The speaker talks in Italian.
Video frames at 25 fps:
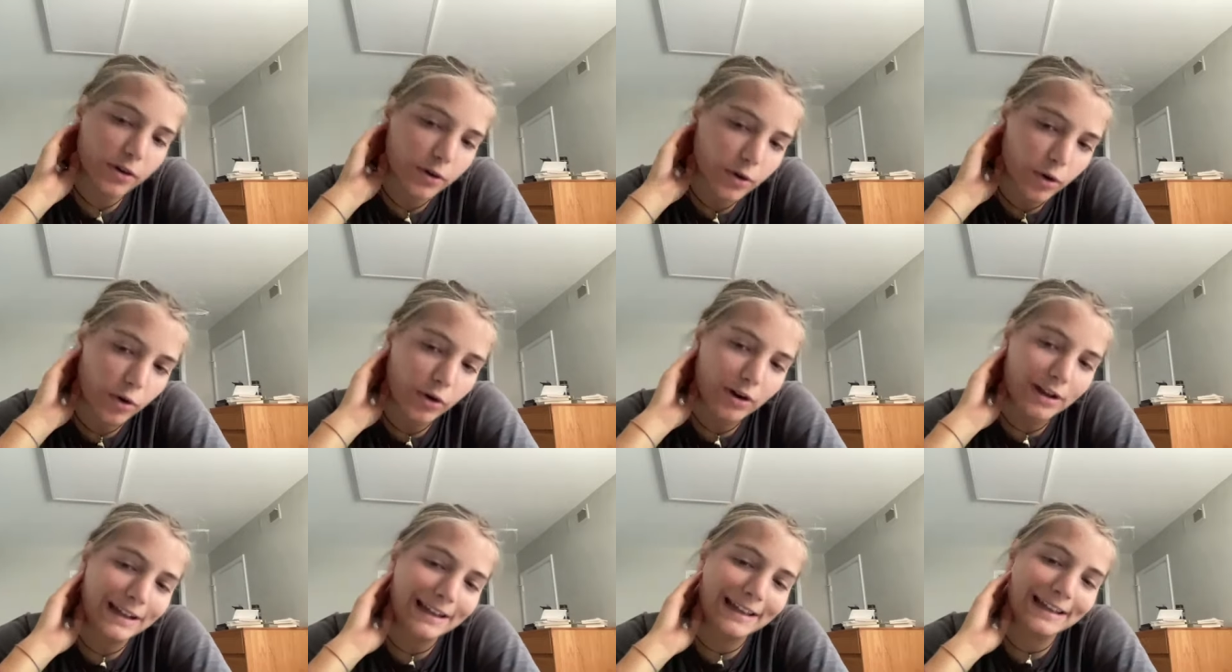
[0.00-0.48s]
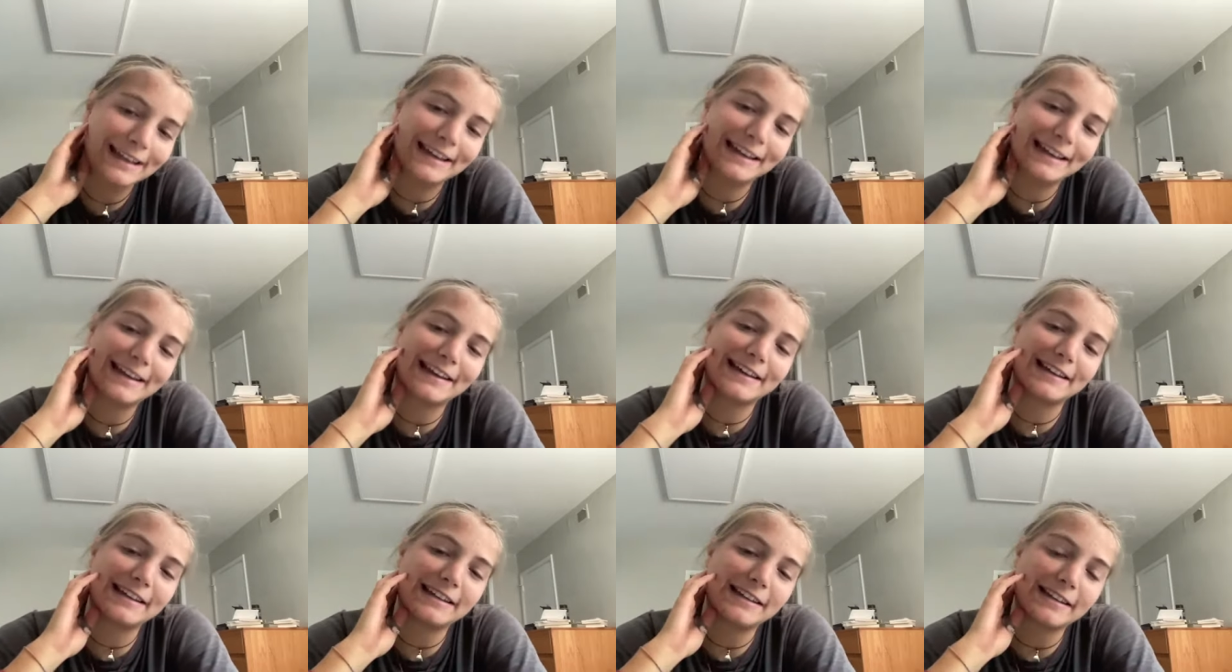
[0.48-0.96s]
Ok,
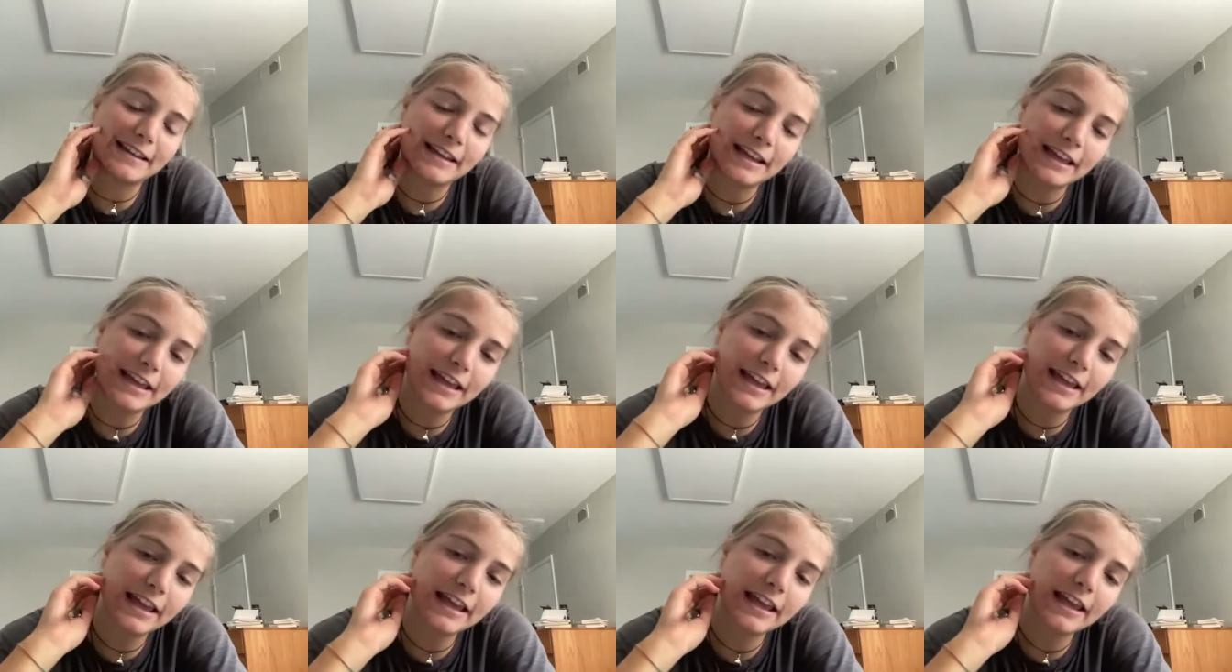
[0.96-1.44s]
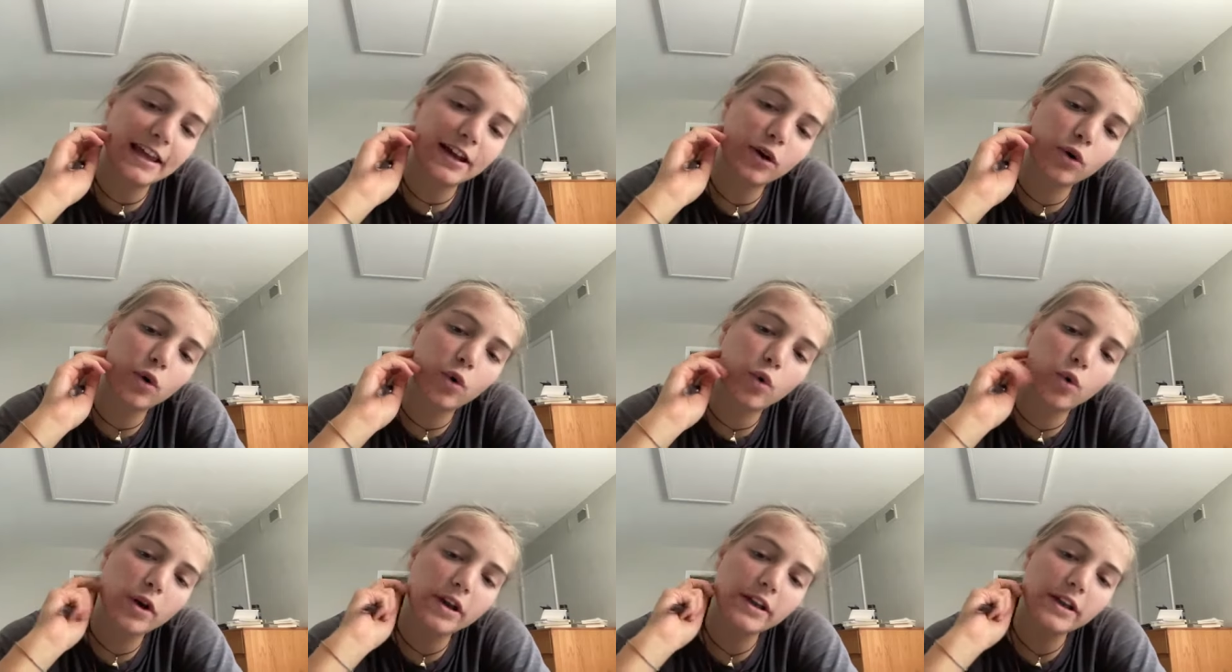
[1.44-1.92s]
e, e
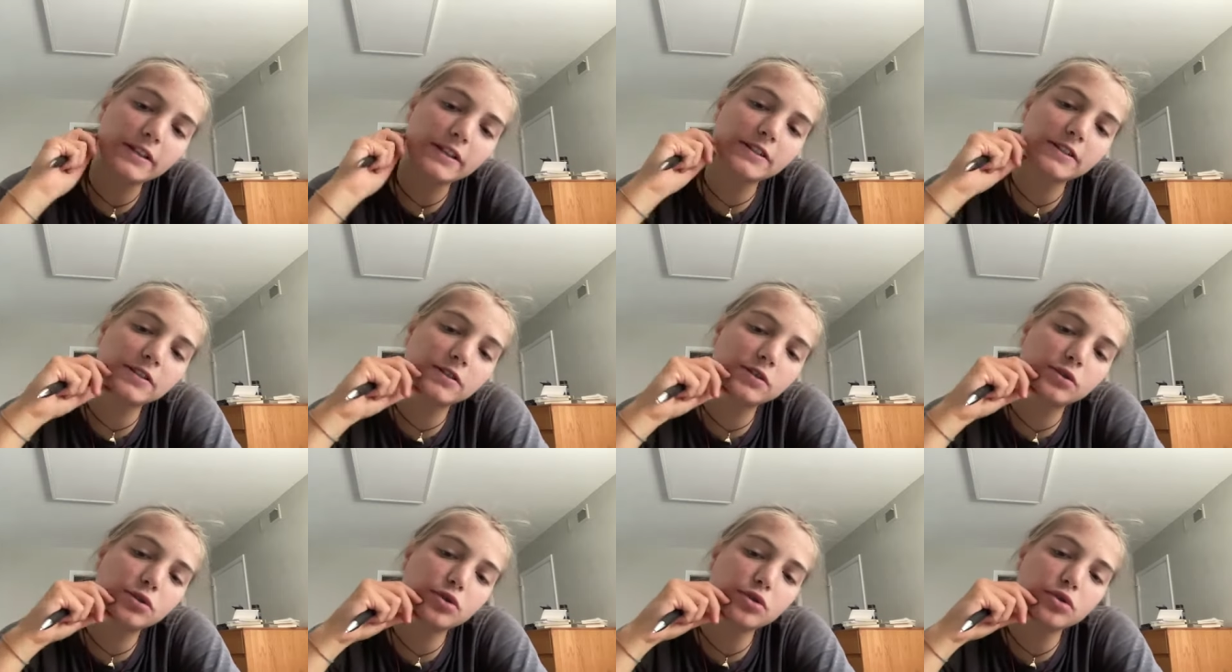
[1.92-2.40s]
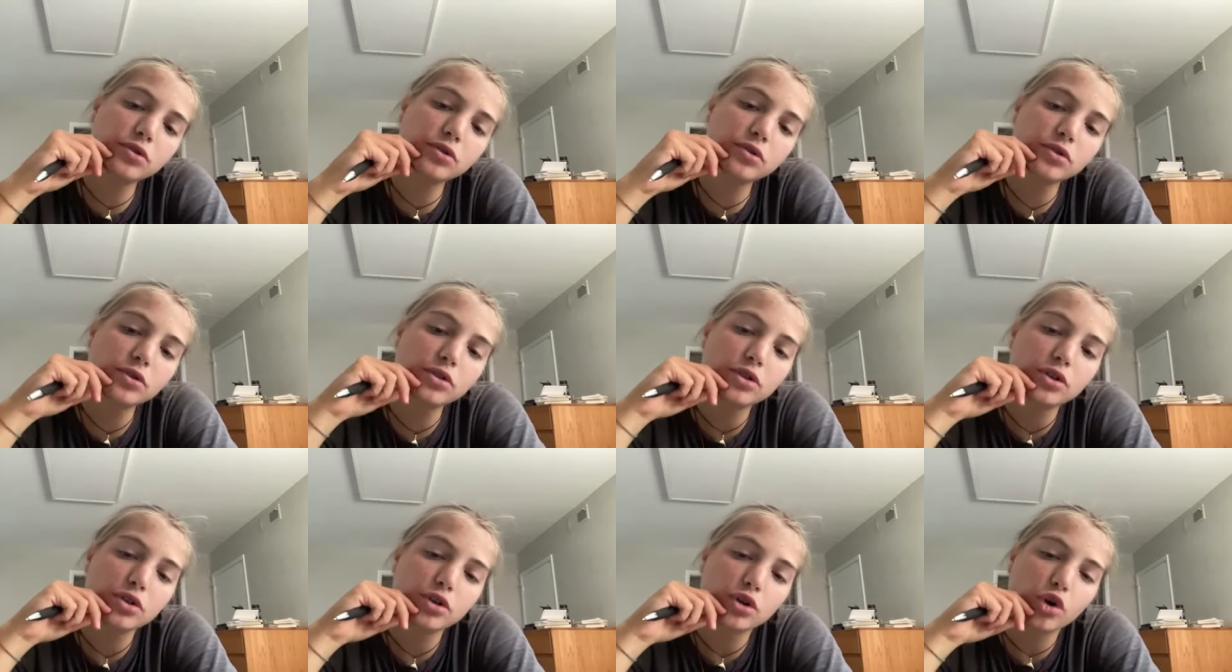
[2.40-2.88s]
questo
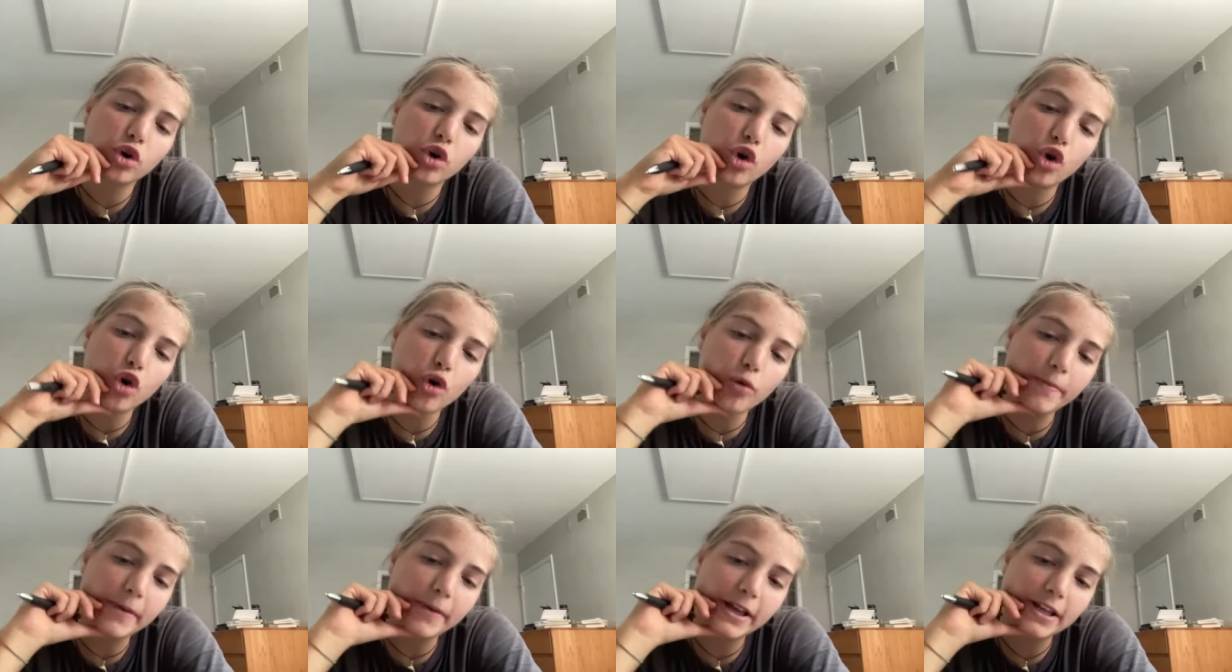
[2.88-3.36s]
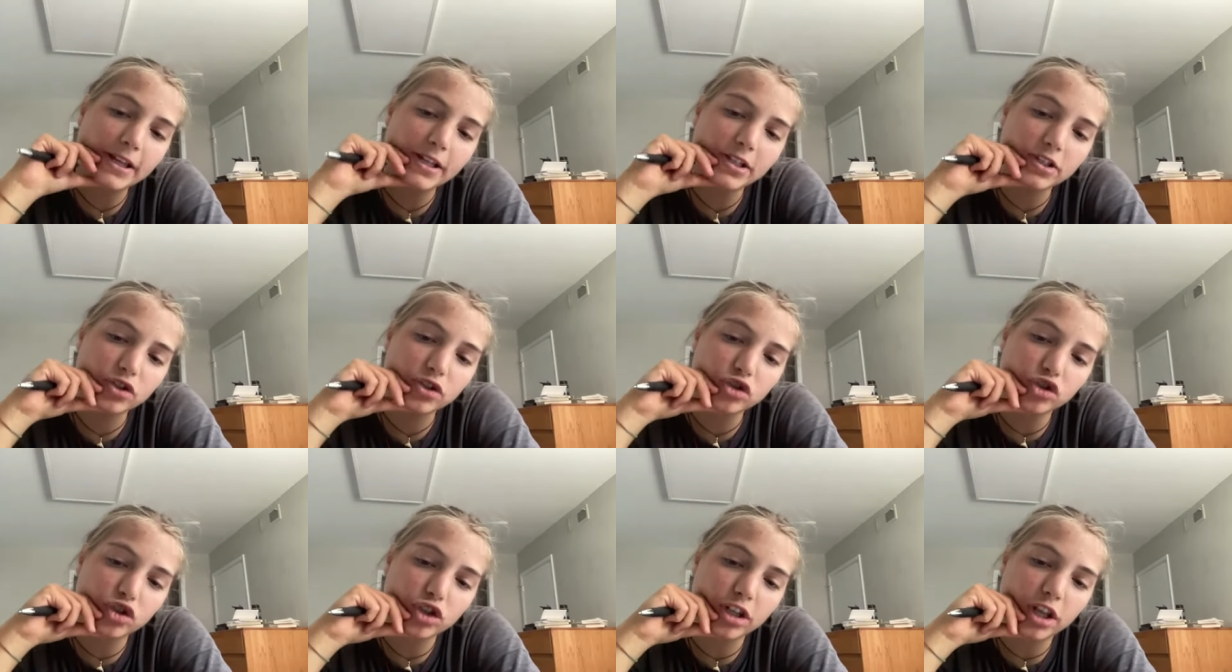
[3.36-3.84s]
come,
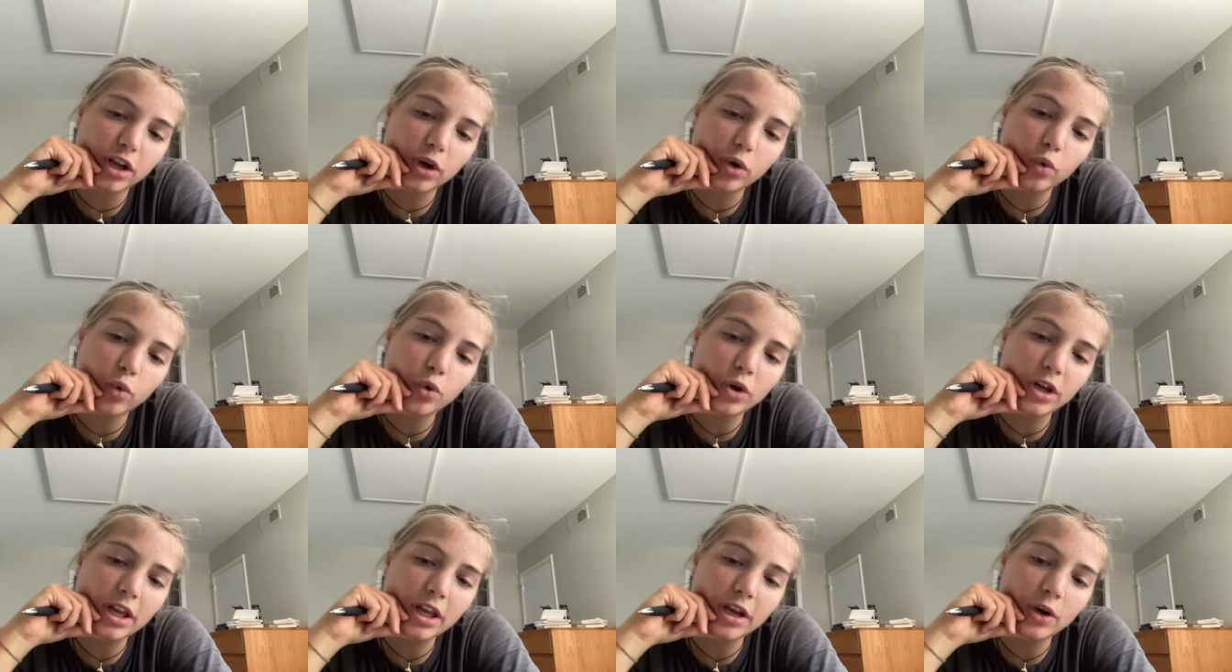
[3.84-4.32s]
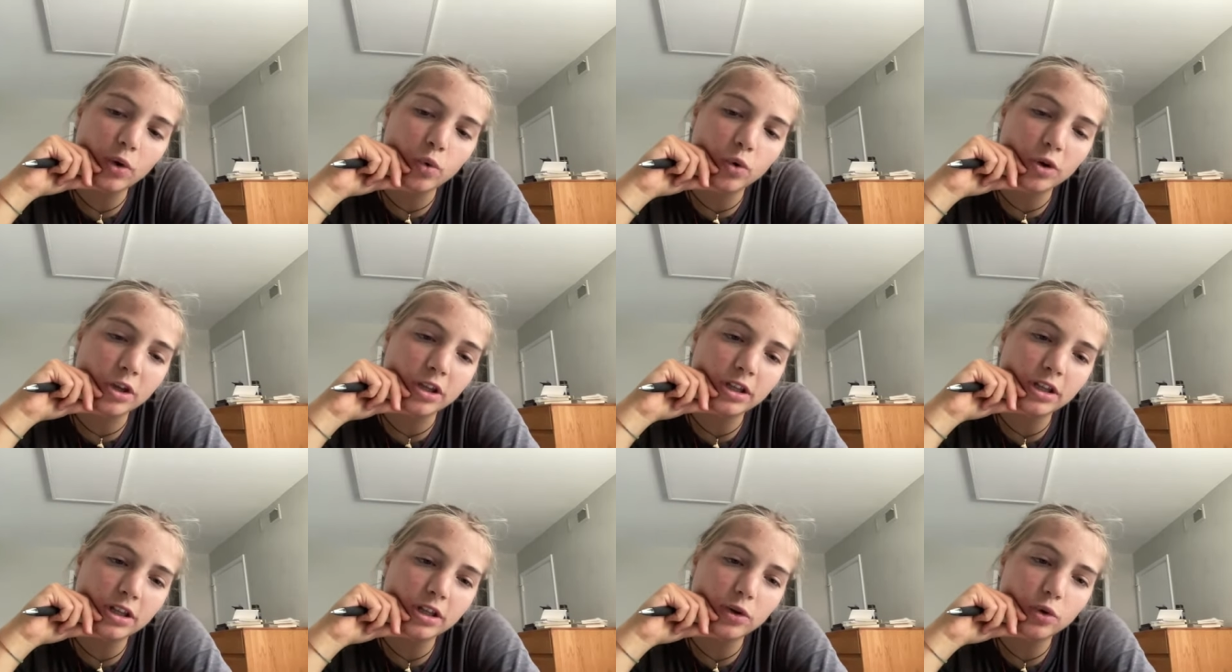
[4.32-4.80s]
cioè da qui
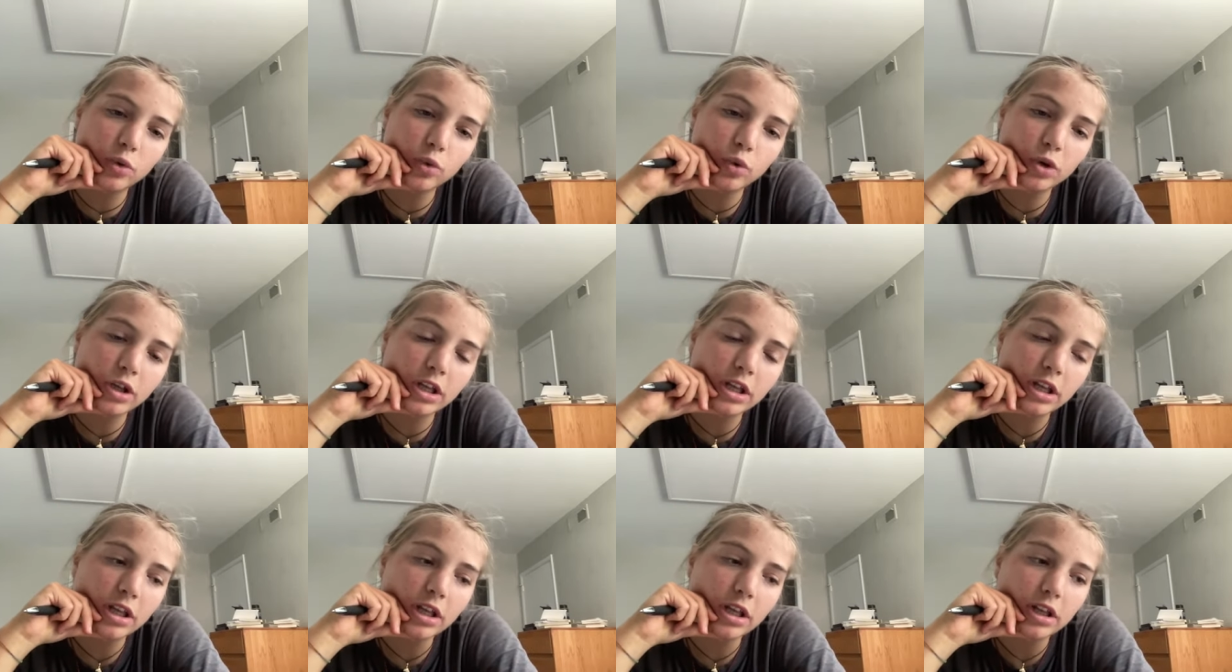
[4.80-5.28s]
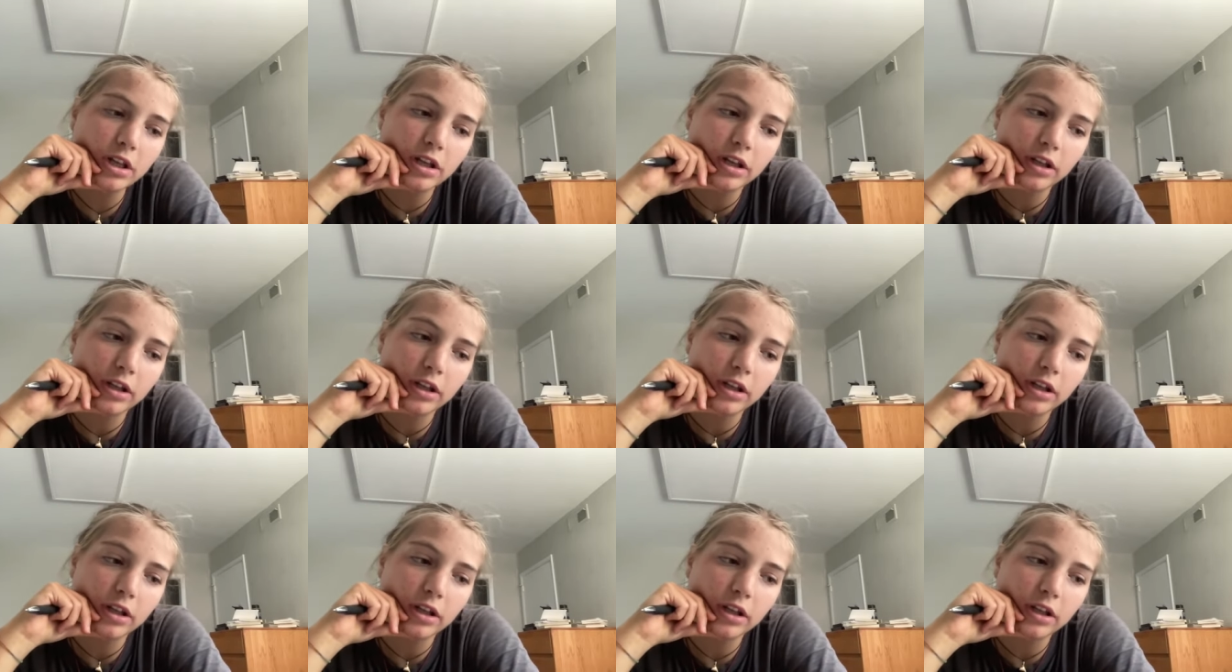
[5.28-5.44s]
quindi lui